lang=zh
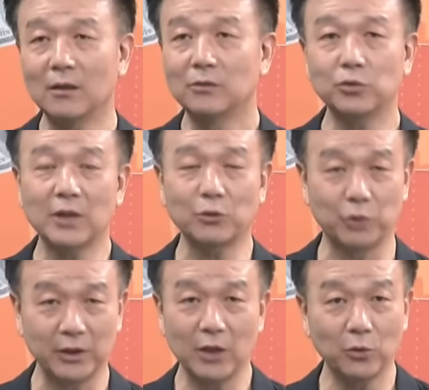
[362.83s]
就像
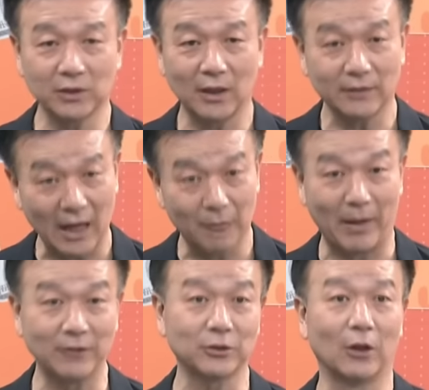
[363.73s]
水电公司要带一个
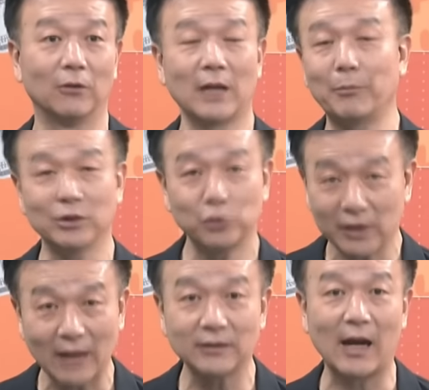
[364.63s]
扳手，他不是去
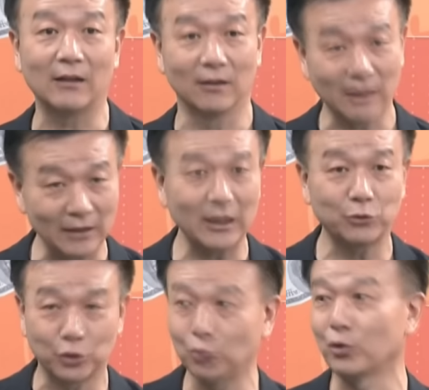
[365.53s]
干架的，他是要
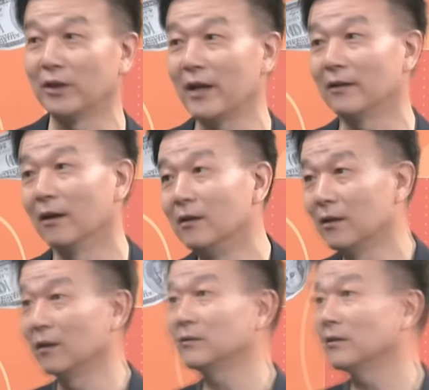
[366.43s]
去修水电的，
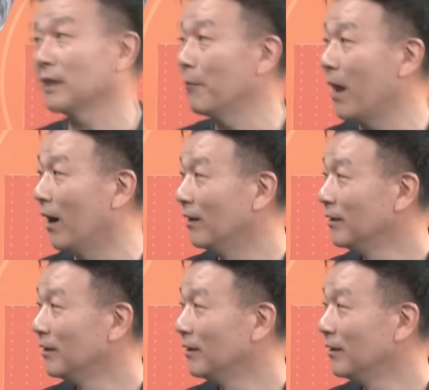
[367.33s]
很正常嘛。很正常